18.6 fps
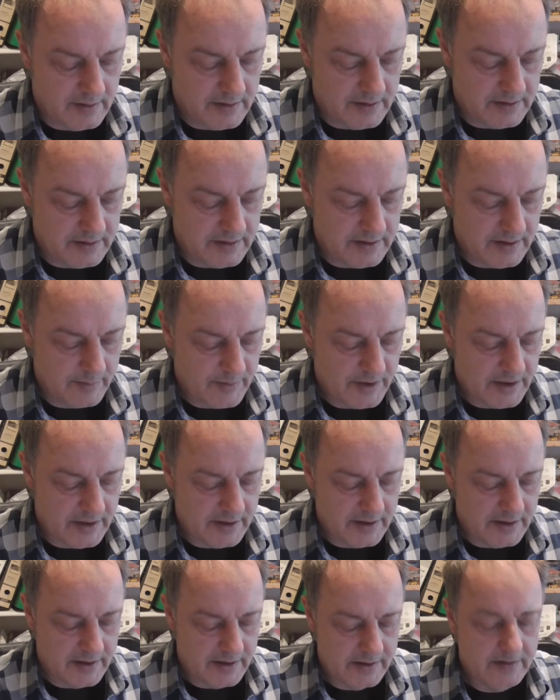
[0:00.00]
in die Kamera
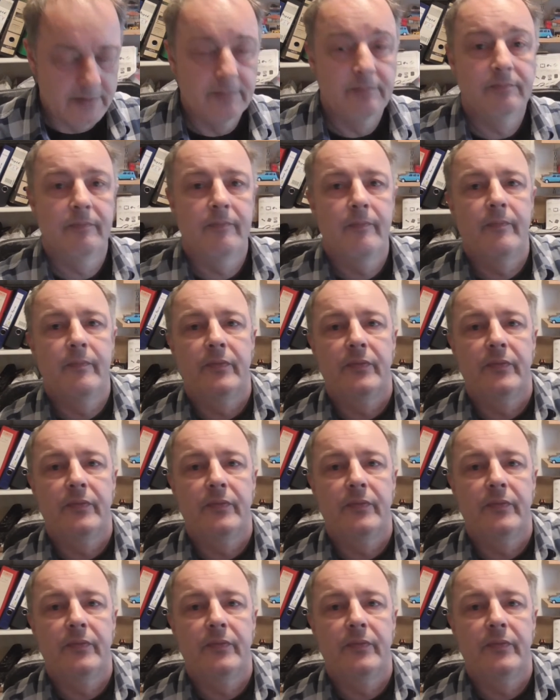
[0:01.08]
gehalten,